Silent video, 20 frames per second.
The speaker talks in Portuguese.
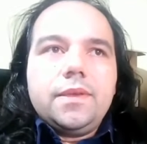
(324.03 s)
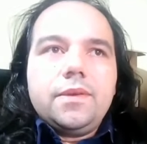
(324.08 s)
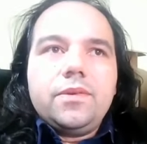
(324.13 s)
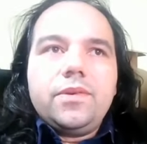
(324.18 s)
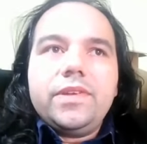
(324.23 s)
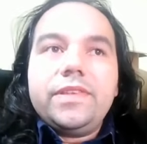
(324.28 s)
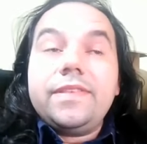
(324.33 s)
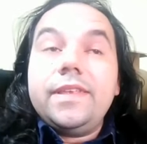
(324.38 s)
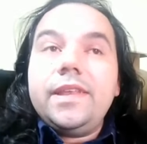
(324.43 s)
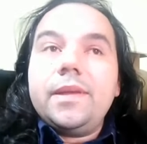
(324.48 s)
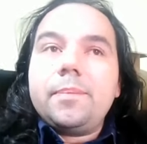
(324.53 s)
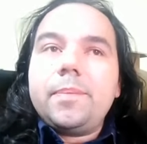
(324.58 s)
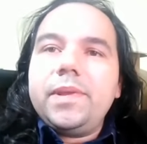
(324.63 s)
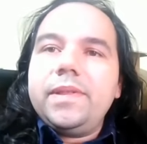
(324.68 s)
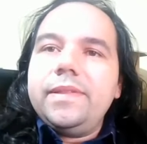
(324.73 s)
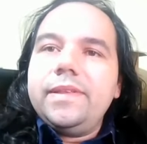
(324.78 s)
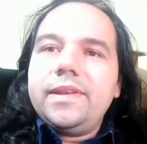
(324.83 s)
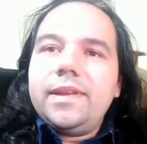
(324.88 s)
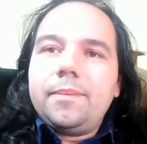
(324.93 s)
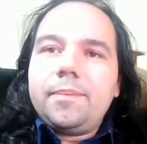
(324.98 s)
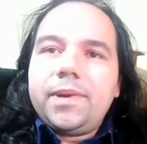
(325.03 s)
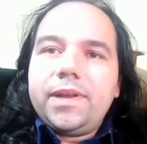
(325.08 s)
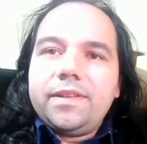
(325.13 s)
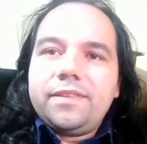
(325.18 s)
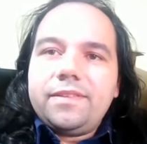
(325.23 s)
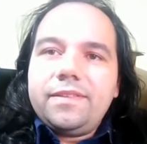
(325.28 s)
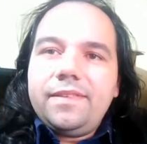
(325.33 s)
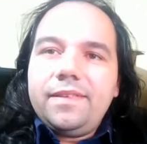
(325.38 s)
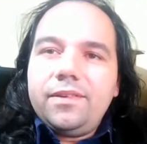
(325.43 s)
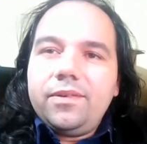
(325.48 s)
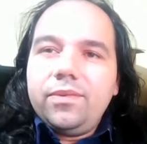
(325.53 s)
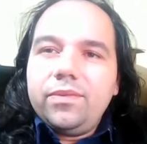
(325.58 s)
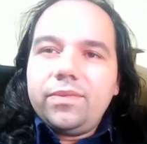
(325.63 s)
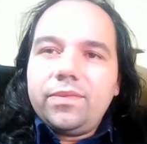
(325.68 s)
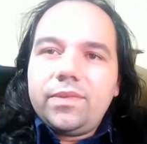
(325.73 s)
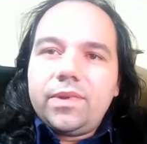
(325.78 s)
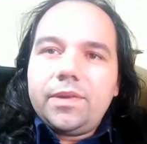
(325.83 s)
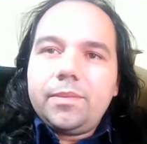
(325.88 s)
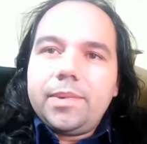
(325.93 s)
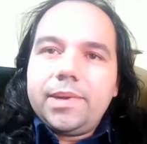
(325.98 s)
O que seria aprender na prática? Você
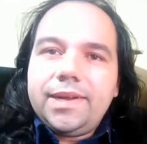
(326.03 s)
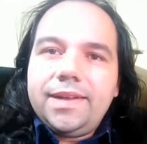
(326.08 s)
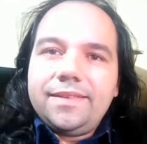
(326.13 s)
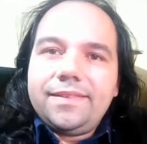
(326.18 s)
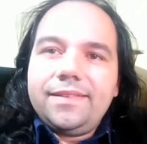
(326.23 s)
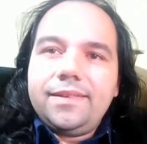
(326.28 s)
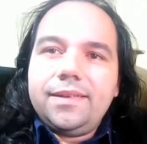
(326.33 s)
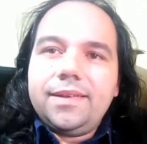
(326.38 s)
constrói uma casa,